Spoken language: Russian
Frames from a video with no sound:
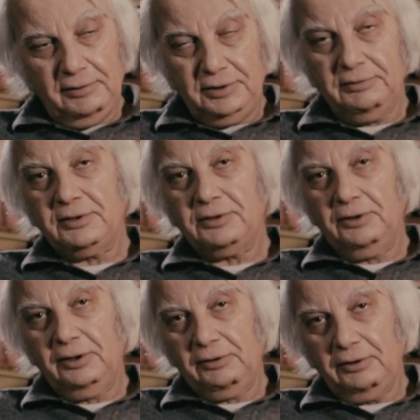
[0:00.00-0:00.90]
чего
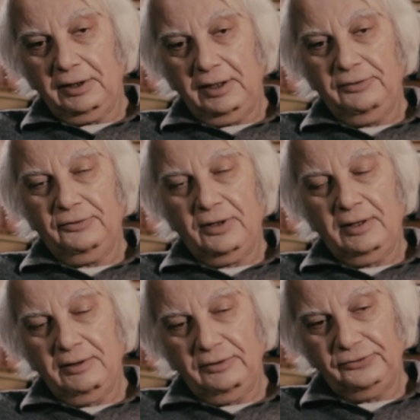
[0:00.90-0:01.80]
стоит только
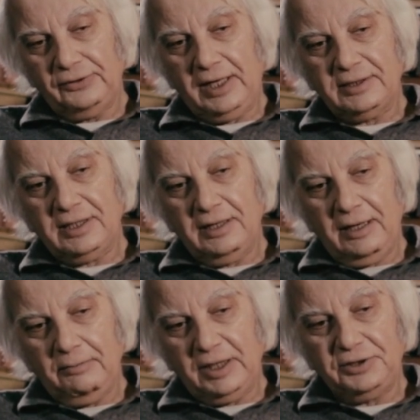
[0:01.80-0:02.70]
его фраза,
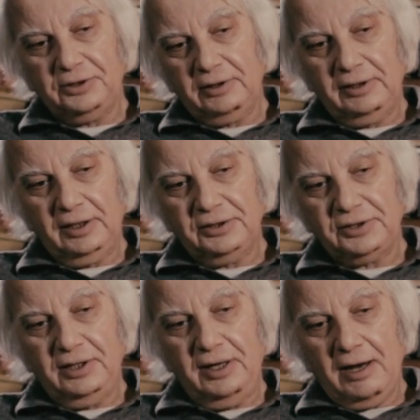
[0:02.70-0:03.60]
обращенная к
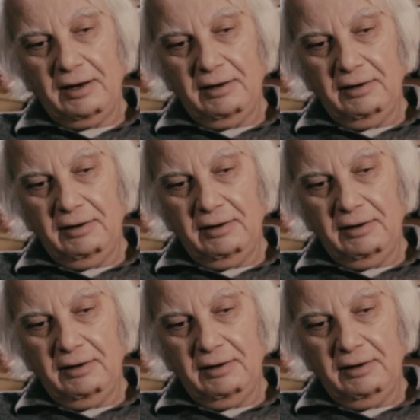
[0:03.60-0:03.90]
жене.